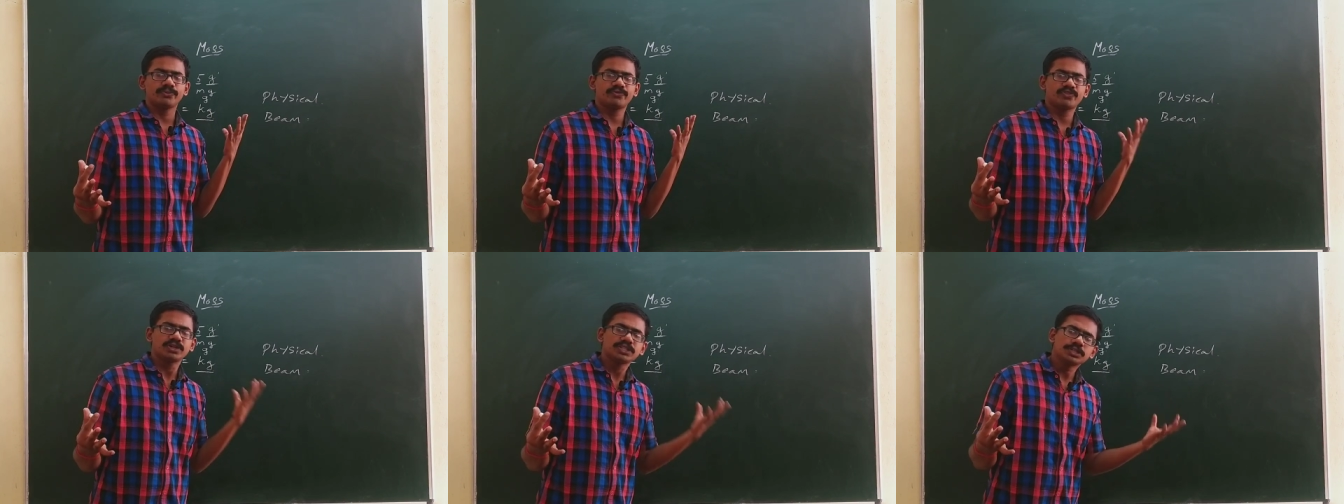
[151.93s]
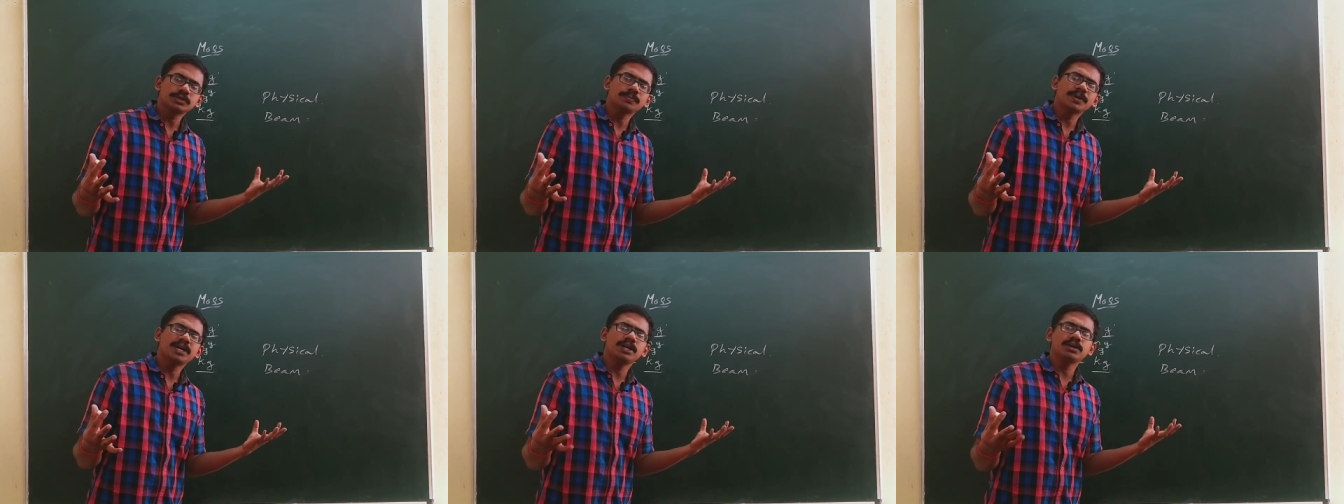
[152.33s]
ஃபஸ்ட்டு
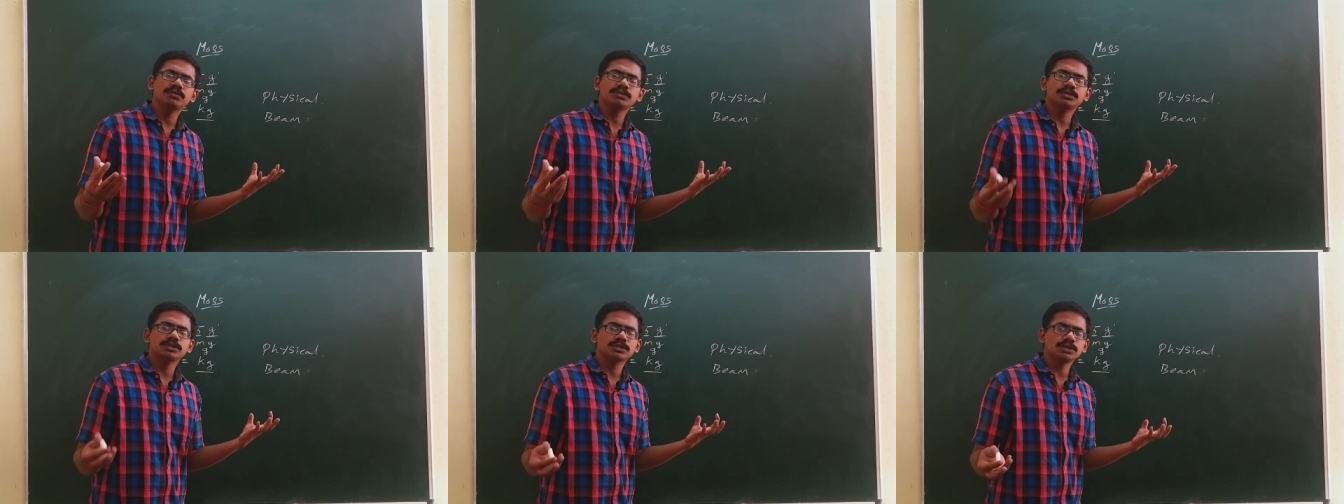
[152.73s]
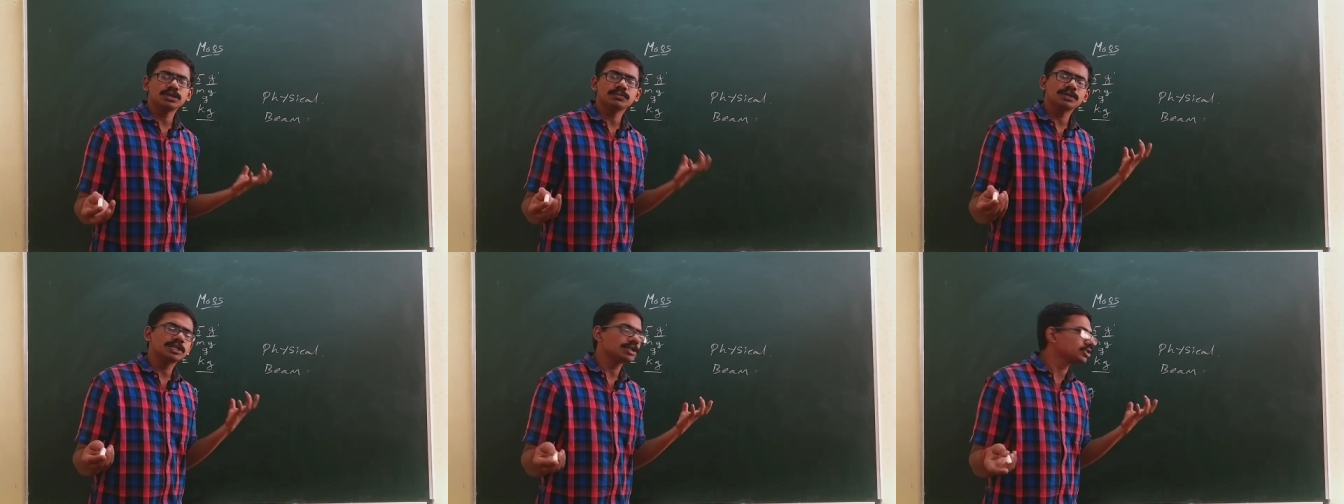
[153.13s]
பேனில் வந்துட்டு
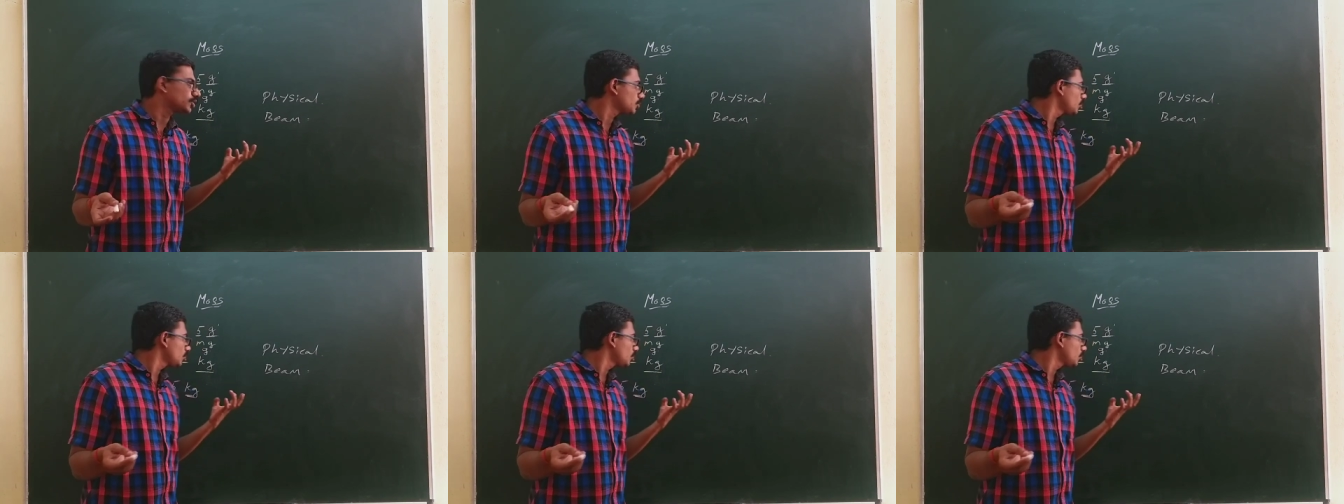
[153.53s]
நமக்கு இதுக்கு